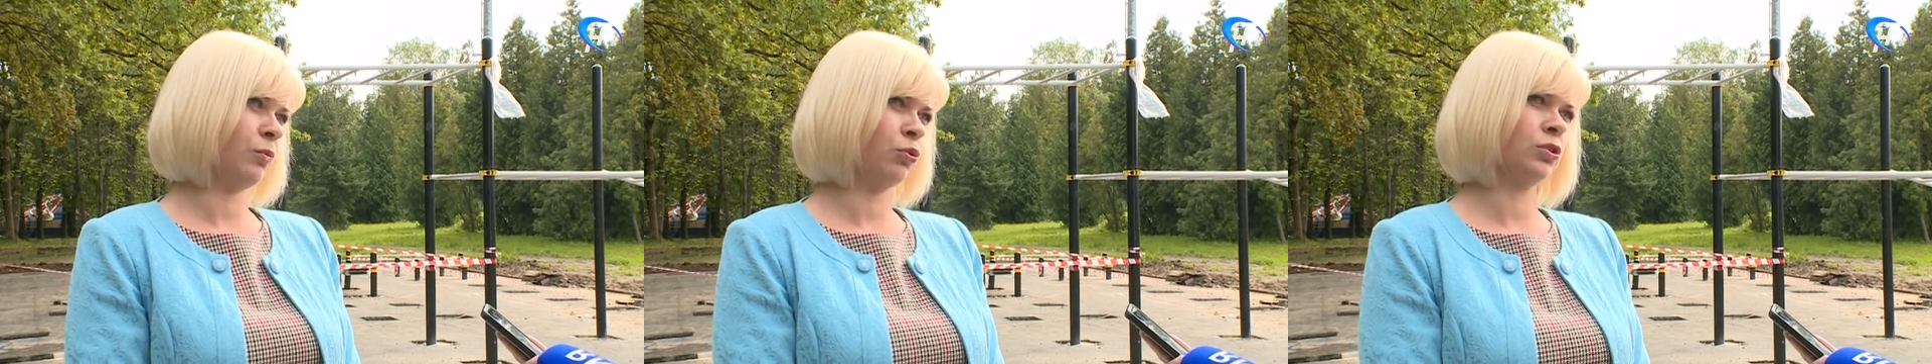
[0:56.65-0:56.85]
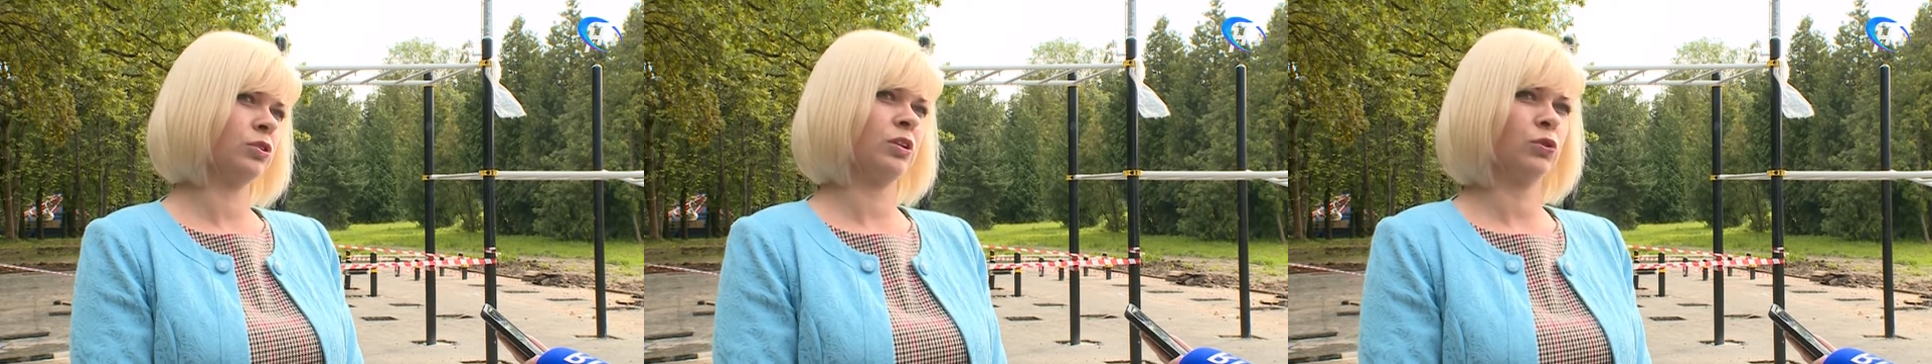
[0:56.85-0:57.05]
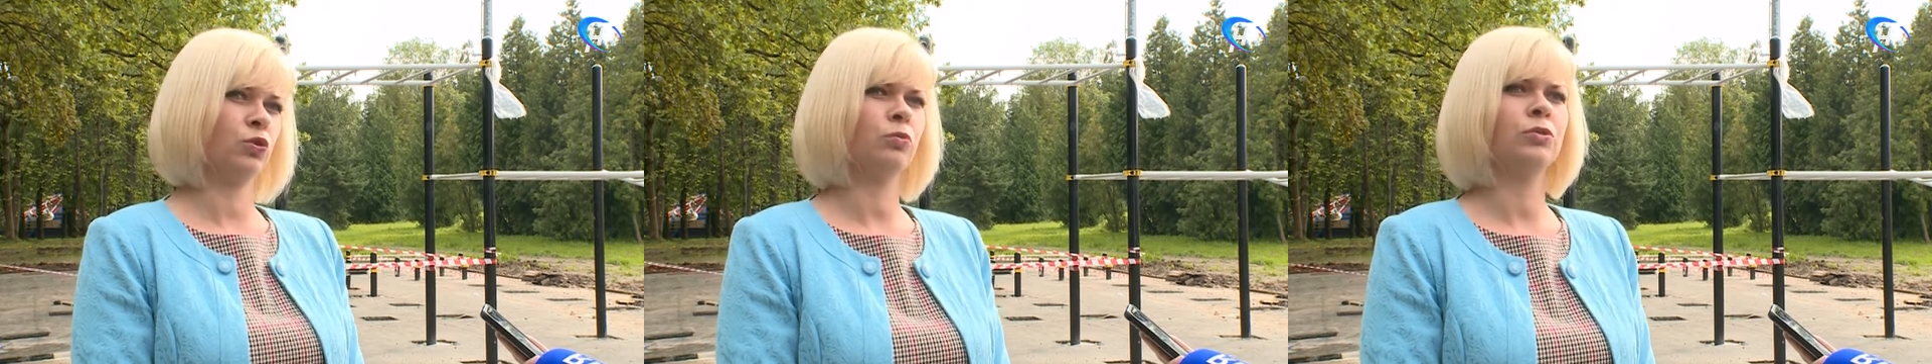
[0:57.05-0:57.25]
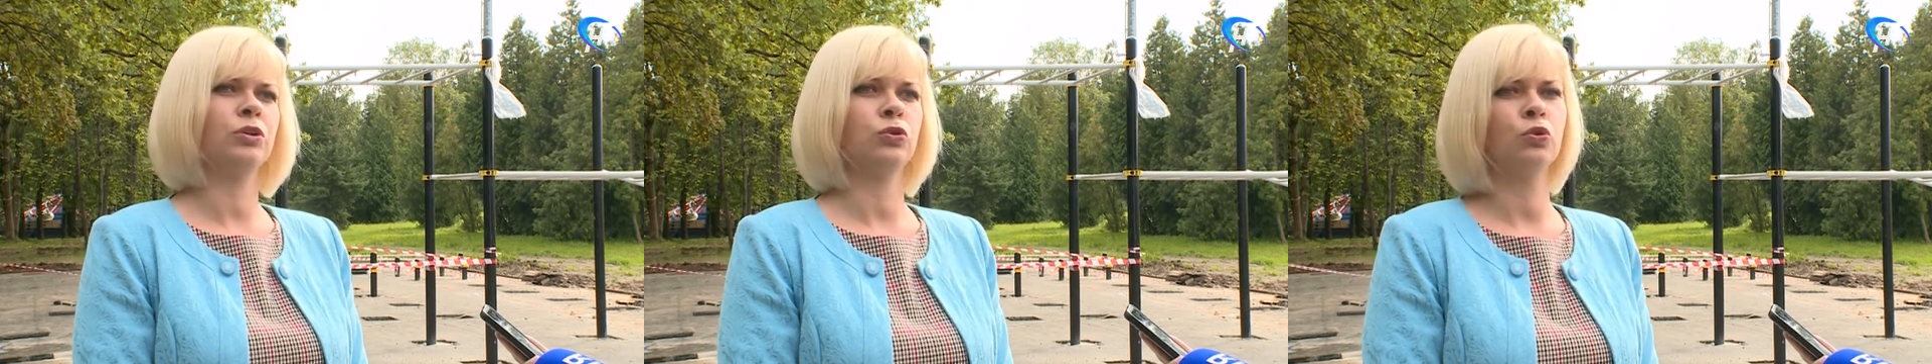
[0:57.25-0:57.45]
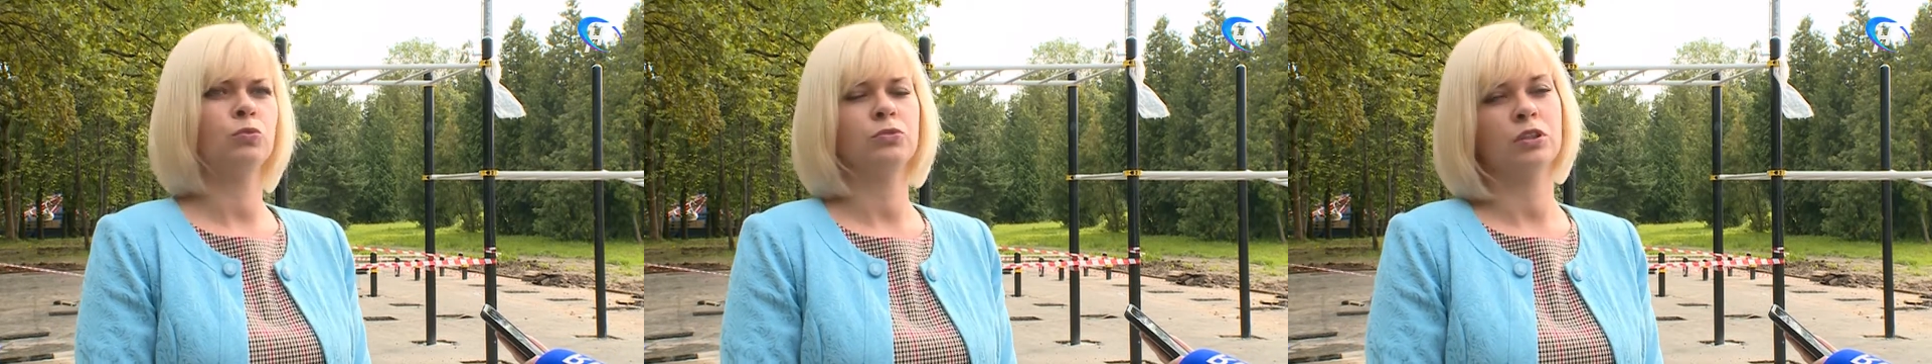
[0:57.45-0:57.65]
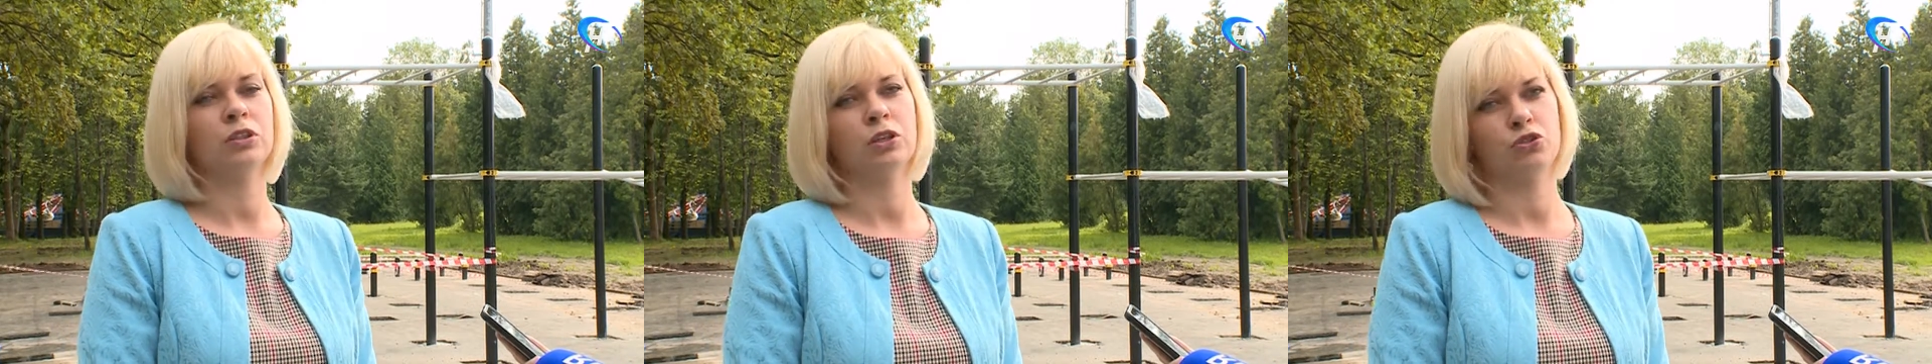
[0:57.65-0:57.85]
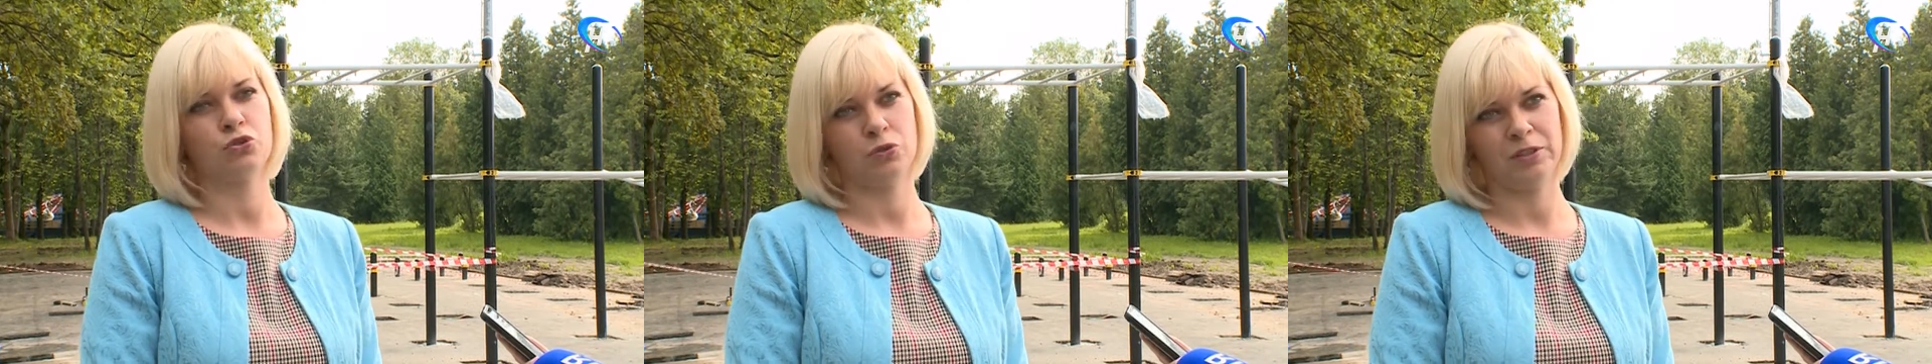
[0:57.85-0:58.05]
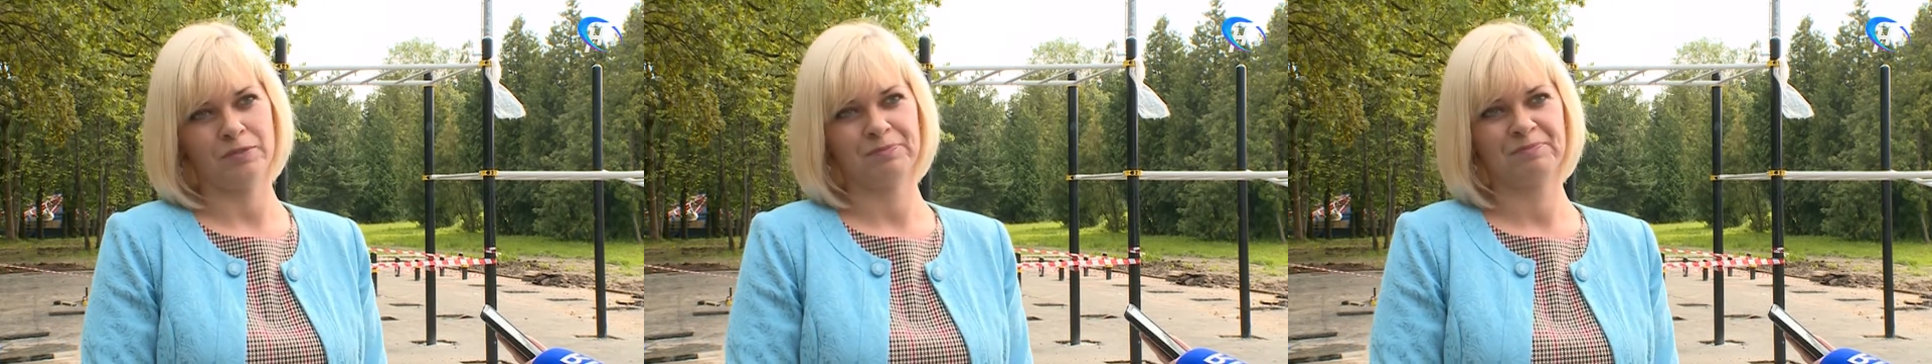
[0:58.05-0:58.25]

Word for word: работы на том или ином тренажере.